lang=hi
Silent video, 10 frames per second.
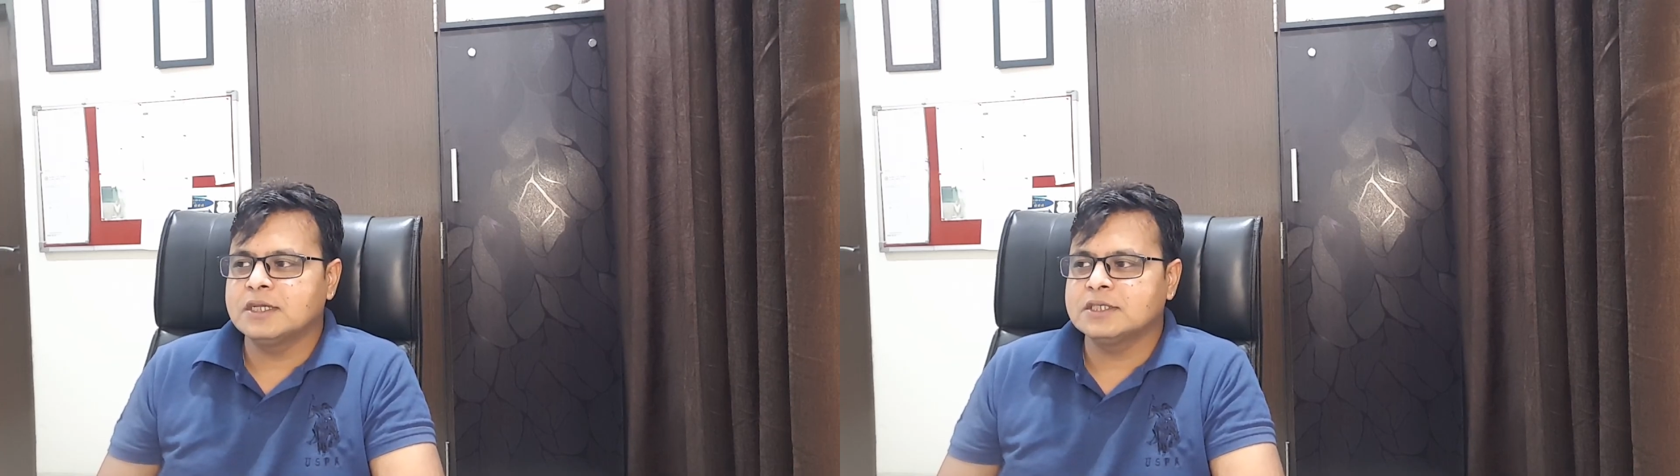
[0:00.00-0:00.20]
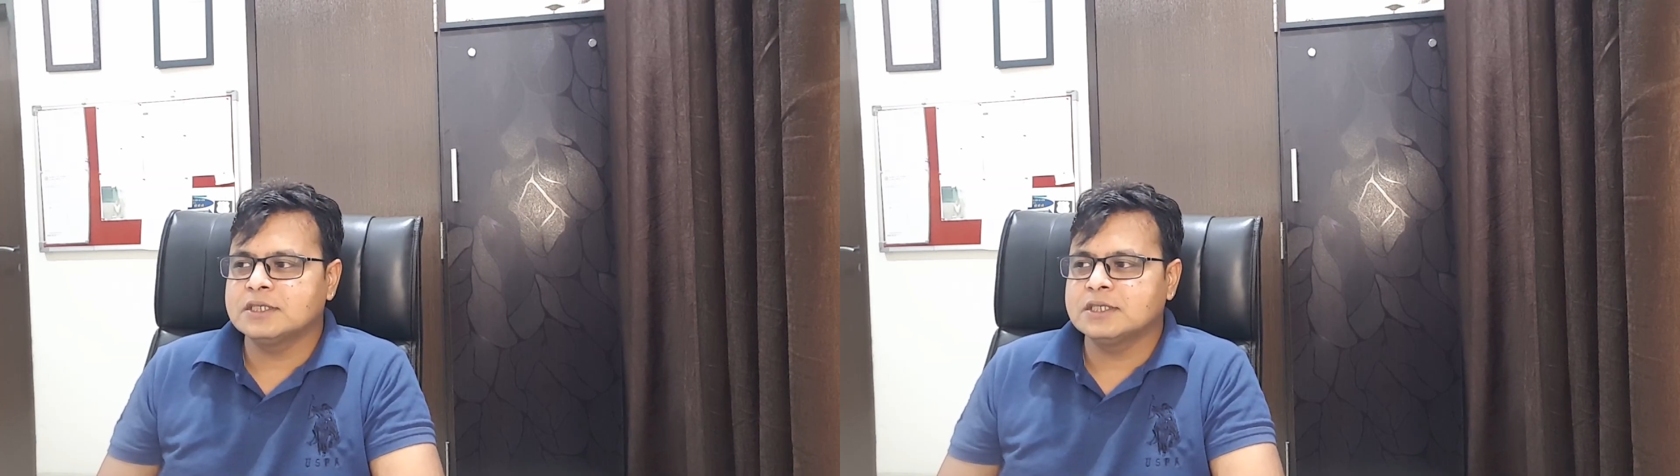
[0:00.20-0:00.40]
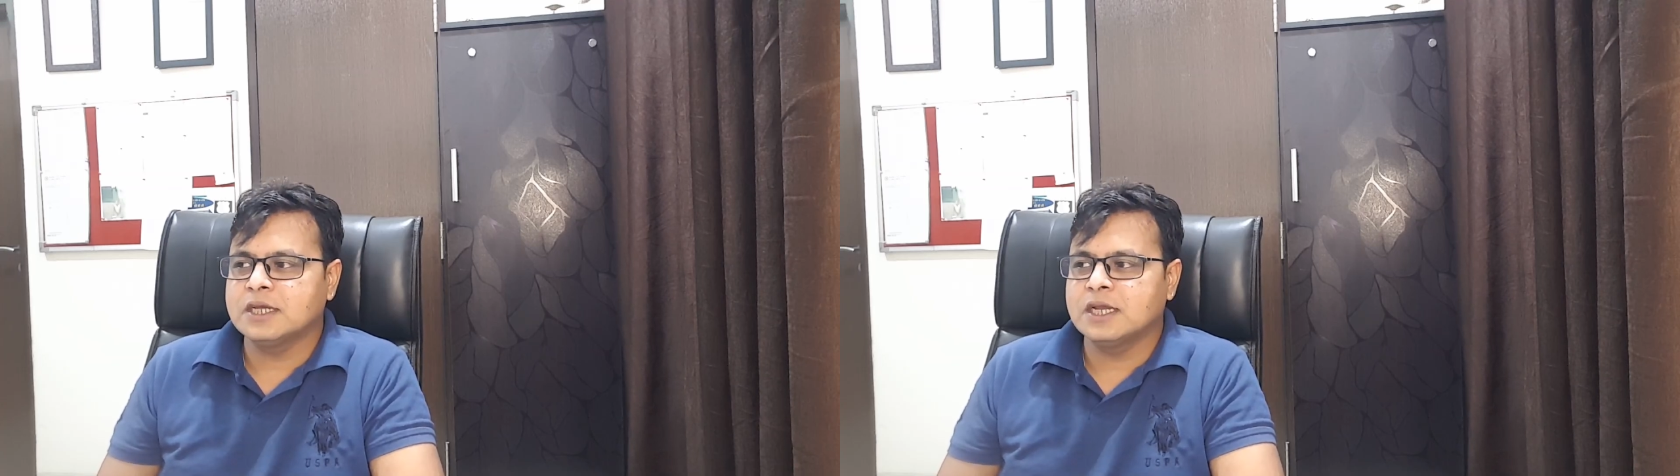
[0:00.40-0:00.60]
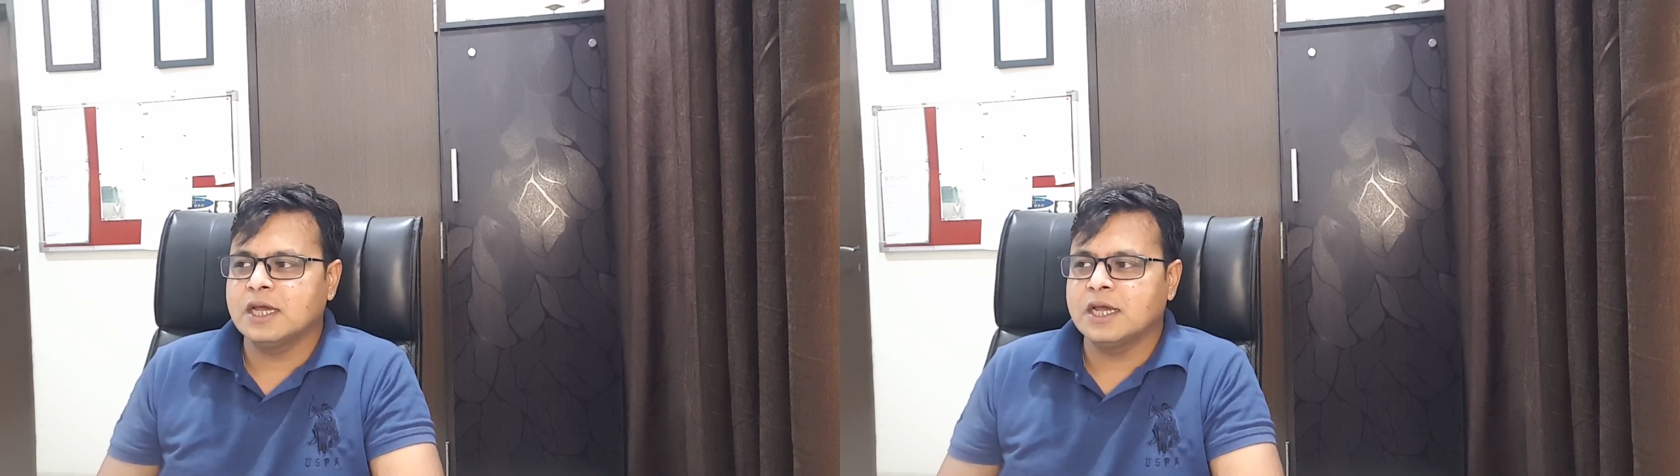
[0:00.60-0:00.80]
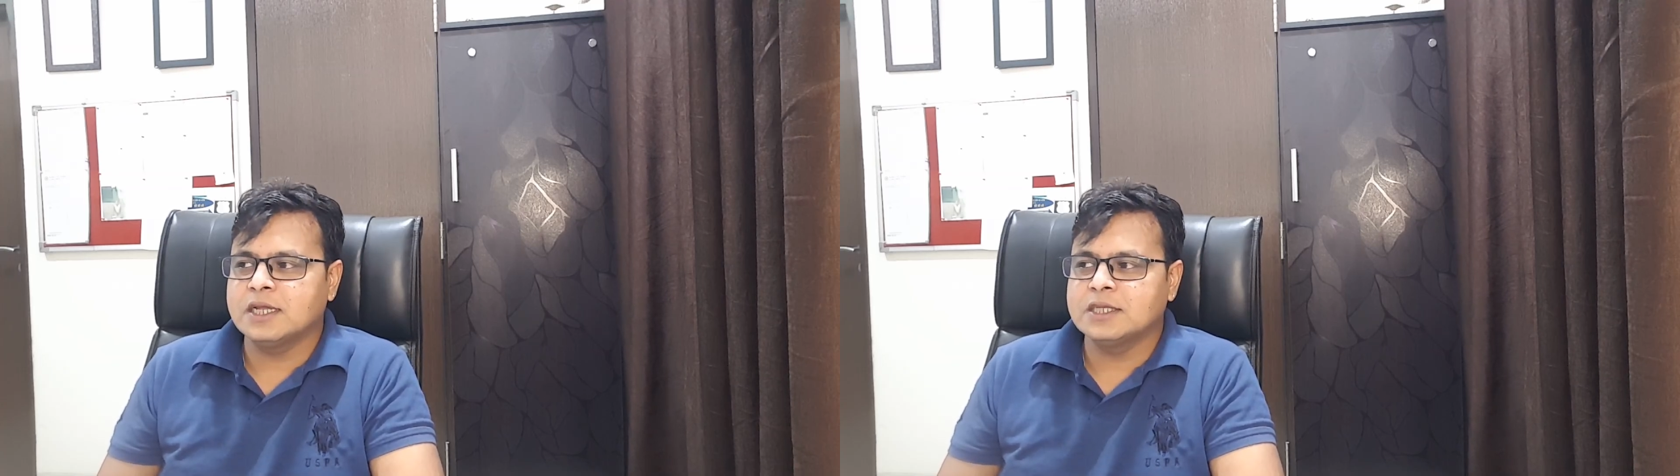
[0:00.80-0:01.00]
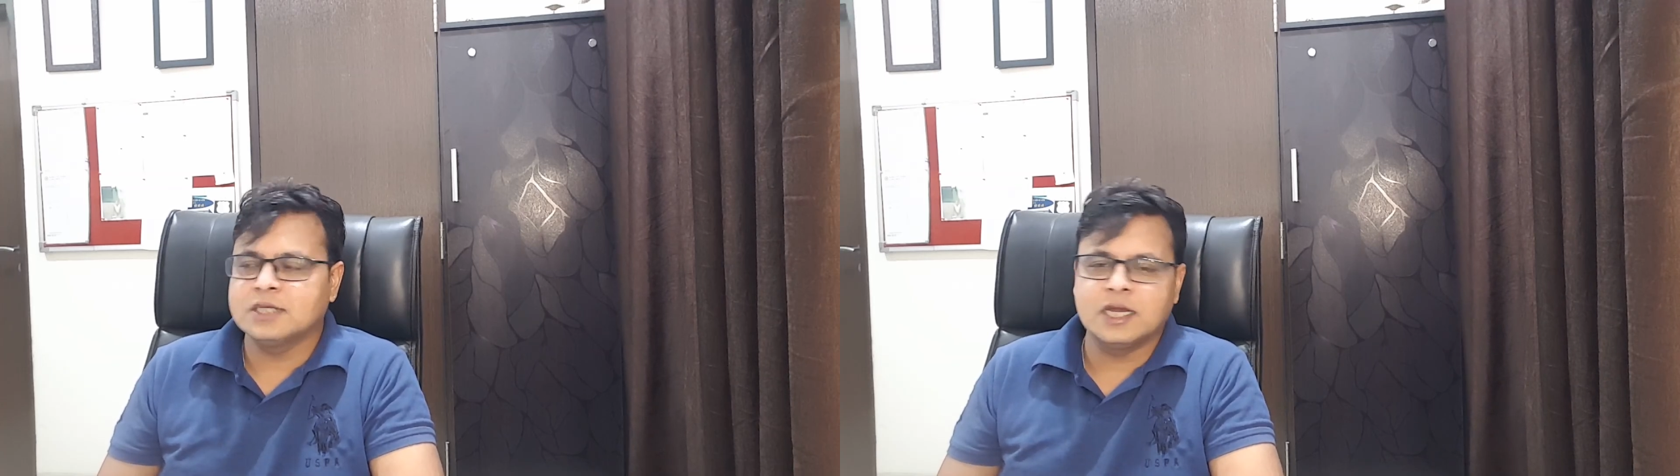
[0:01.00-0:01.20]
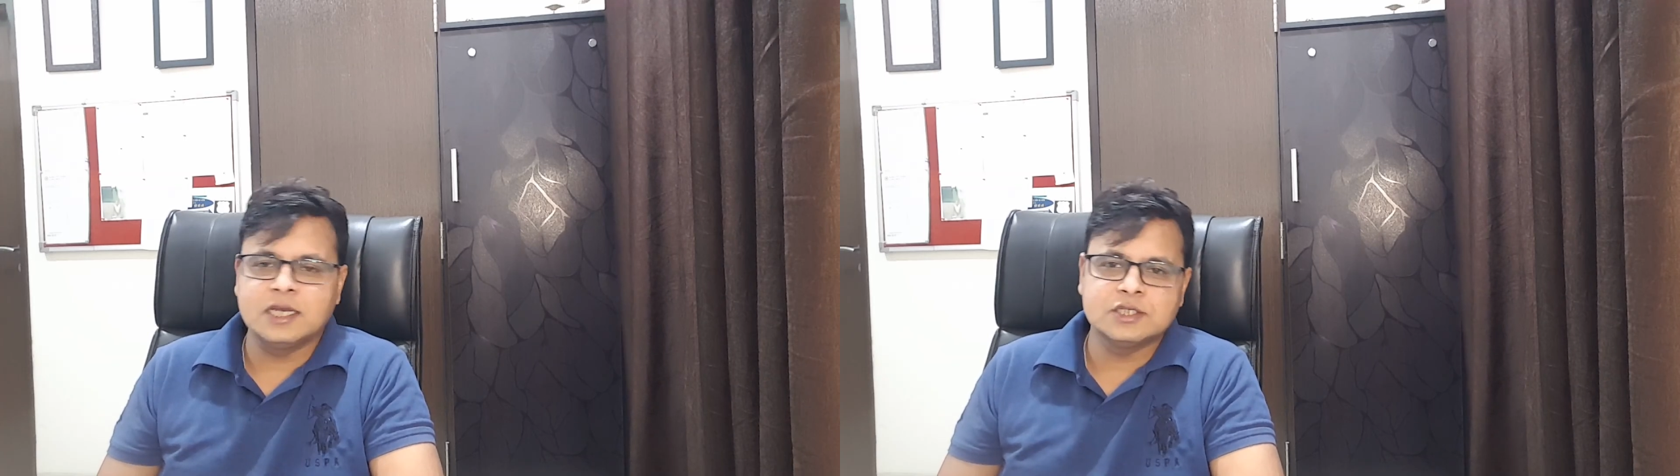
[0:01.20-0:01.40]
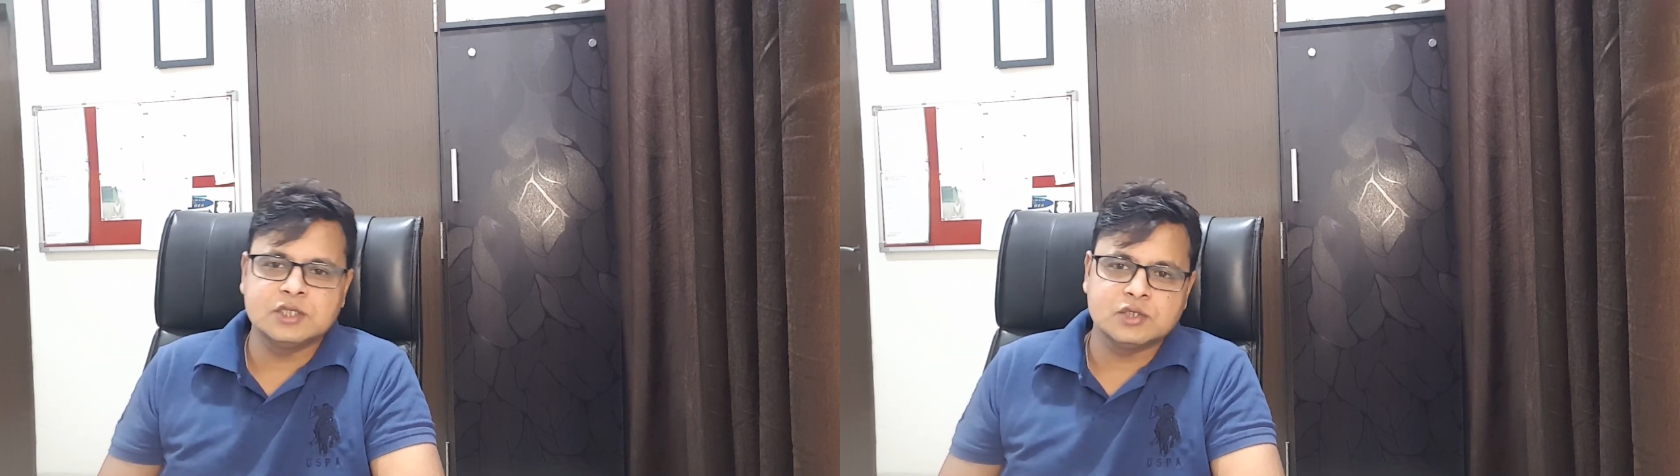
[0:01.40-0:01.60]
रजिस्टेंस निकल के आ रहे हैं
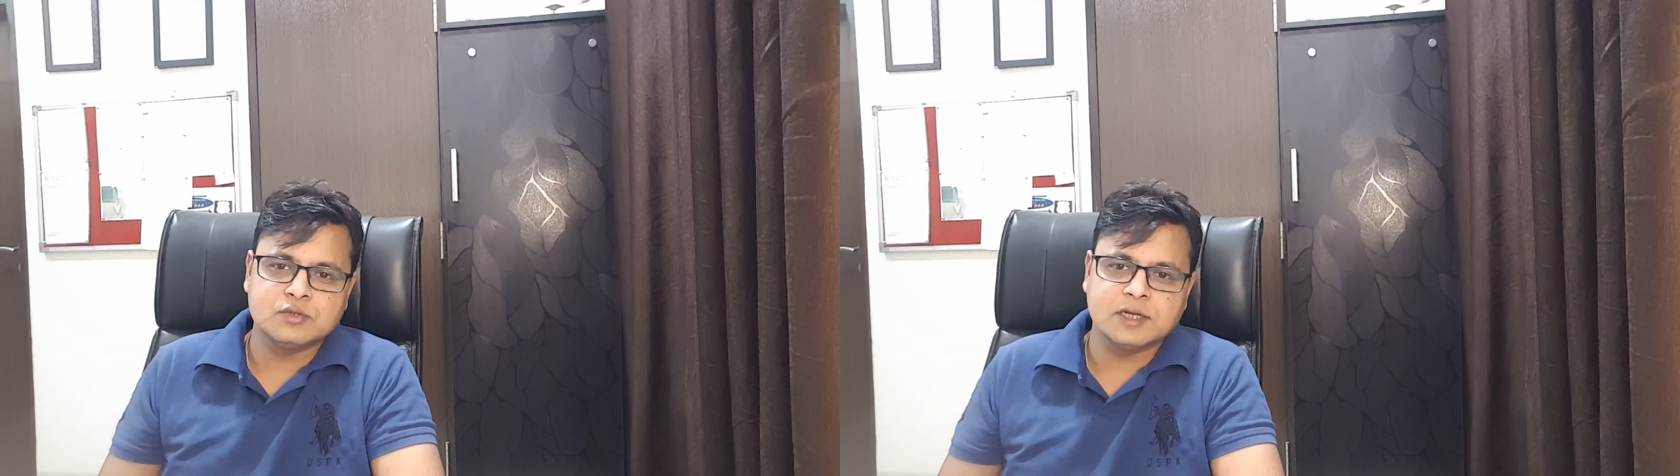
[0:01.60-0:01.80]
छियालीस छः सौ